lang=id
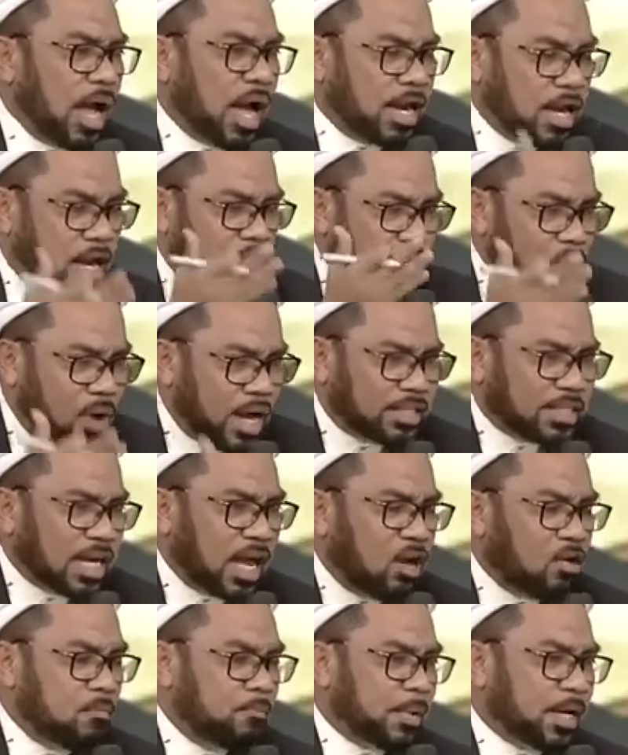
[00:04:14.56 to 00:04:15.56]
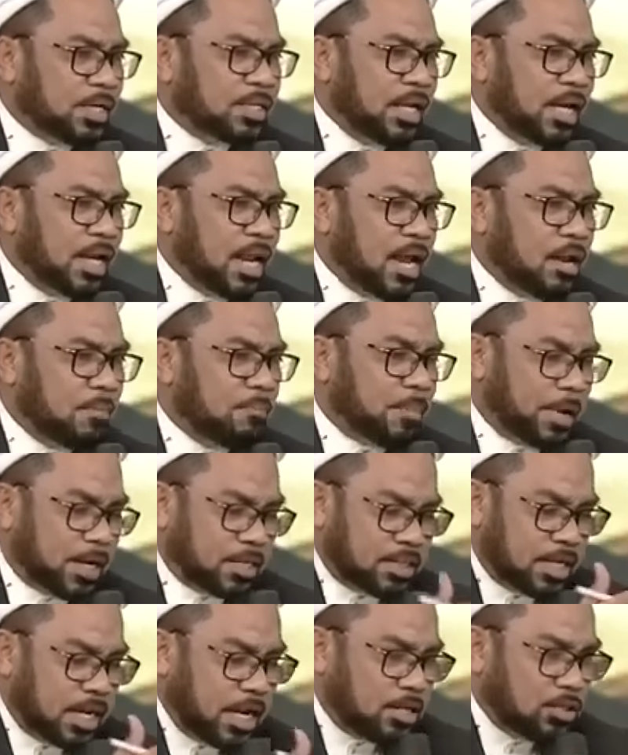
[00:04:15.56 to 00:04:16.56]
Ada dua calon presiden,
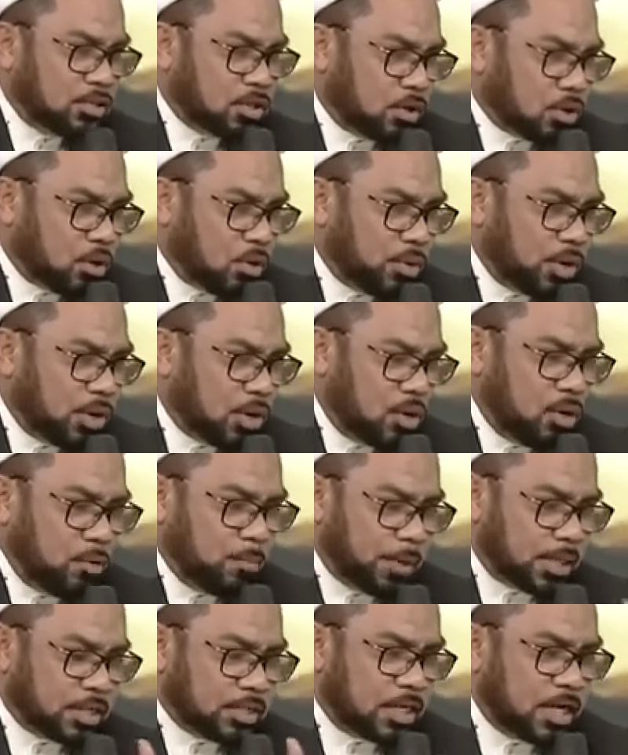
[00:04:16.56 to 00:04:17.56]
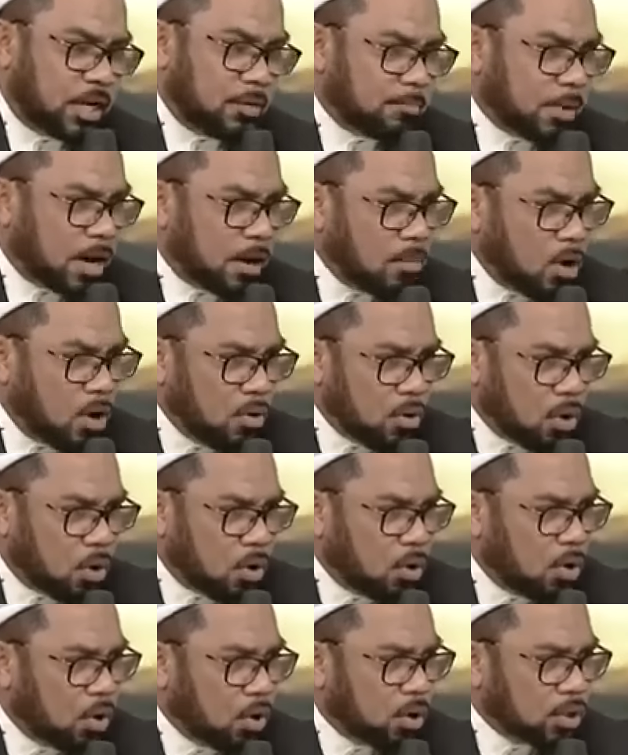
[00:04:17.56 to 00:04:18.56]
Presiden Joko Widodo, Presiden
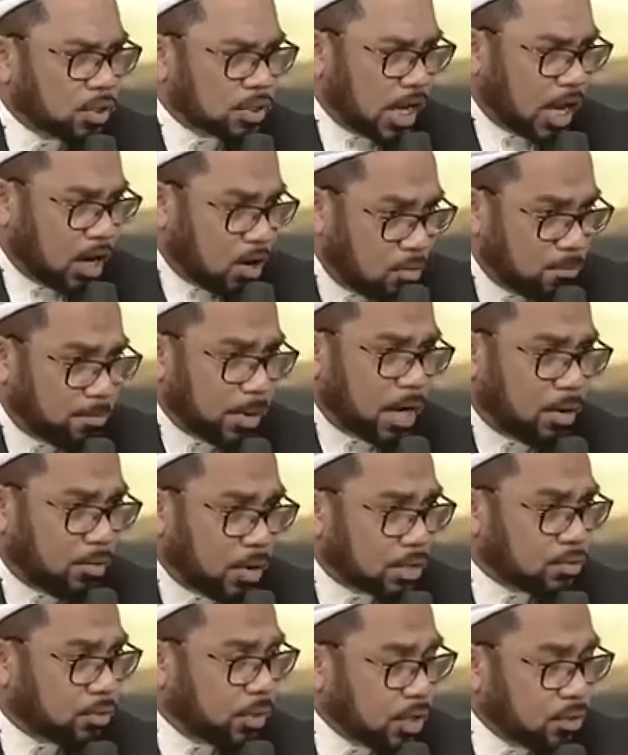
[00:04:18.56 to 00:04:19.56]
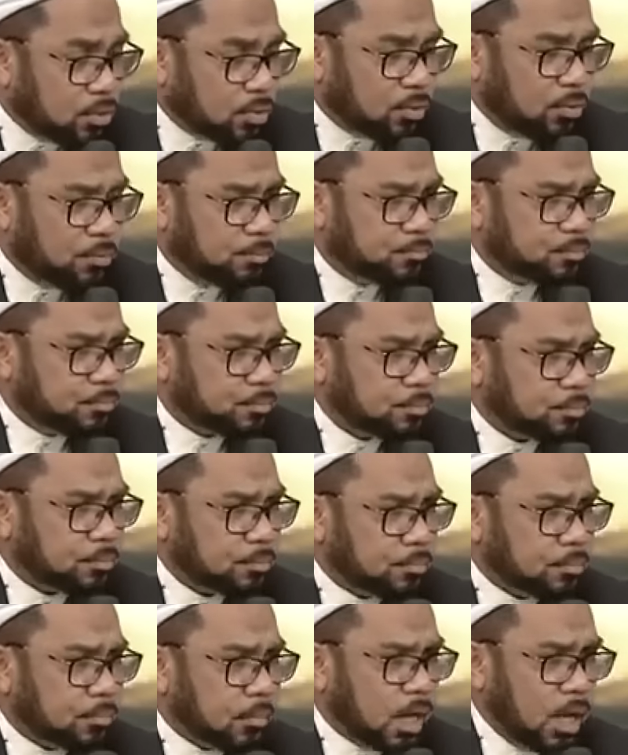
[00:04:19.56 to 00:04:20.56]
Prabowo, calon pada waktu itu.
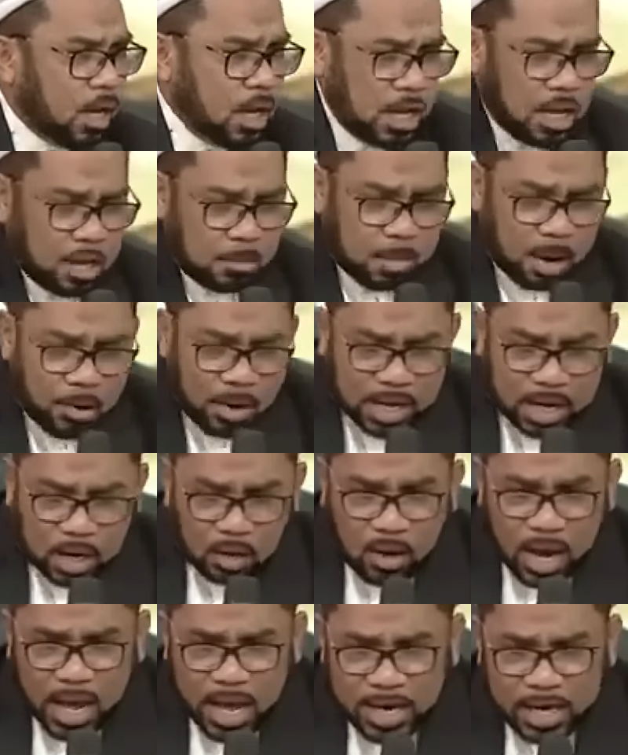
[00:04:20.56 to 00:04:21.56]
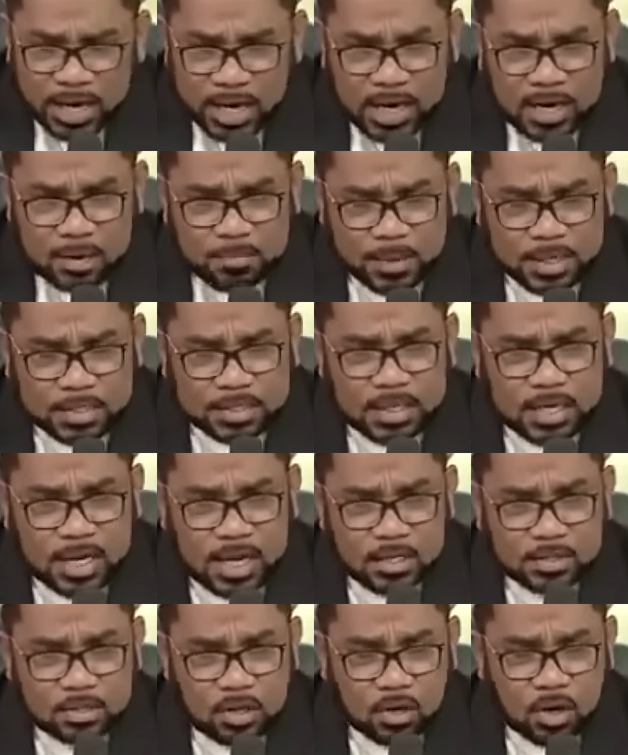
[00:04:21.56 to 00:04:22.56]
Bahwa kalau hari ini
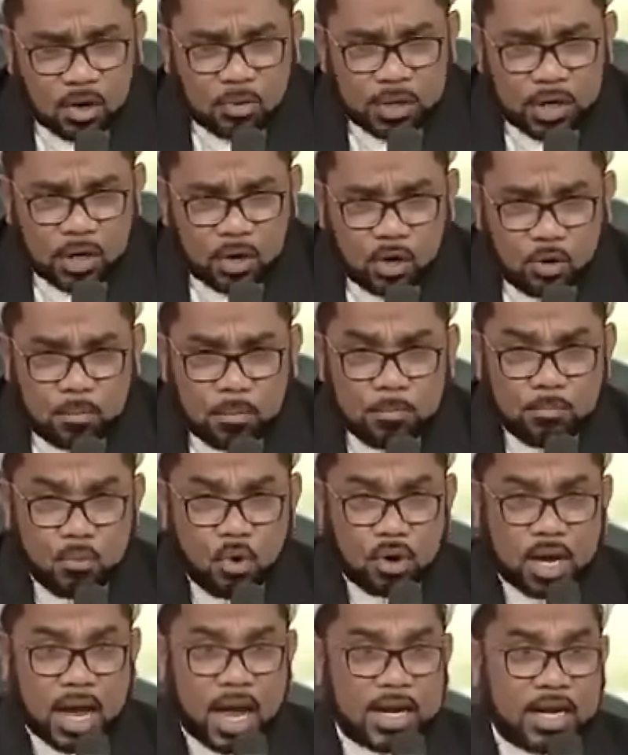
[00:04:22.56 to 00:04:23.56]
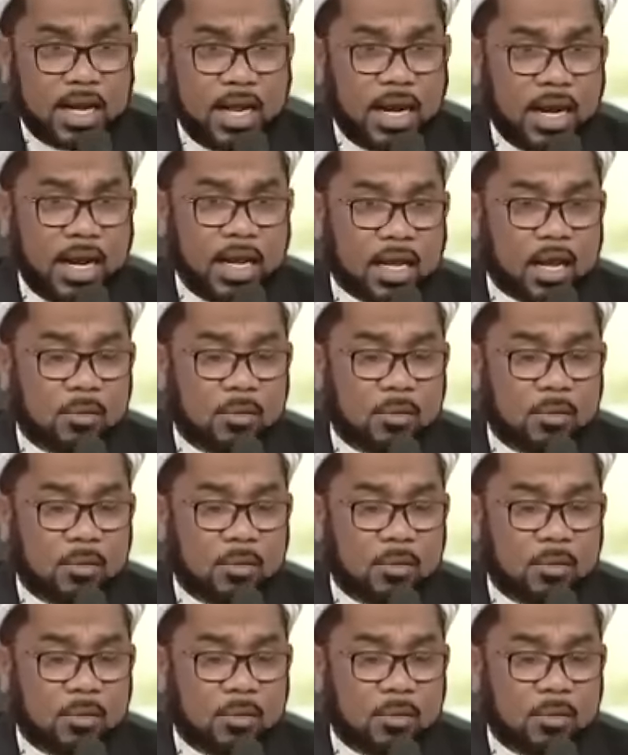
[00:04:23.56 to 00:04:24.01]
Presiden Joko Widodo membuka diri